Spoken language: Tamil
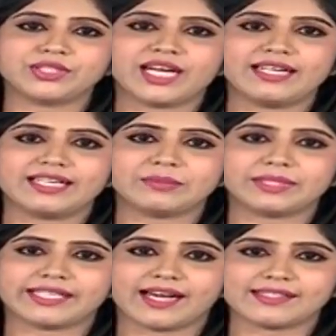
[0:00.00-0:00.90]
முன்னாள்
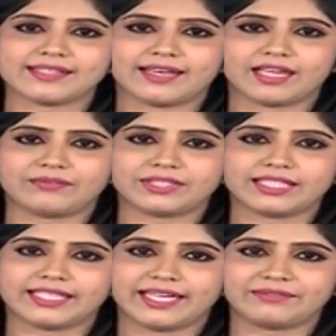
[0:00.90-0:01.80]
அதிபர் யாசர்
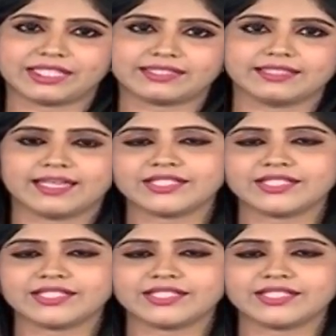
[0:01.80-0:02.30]
அராபத்தின் நினைவிடத்தில்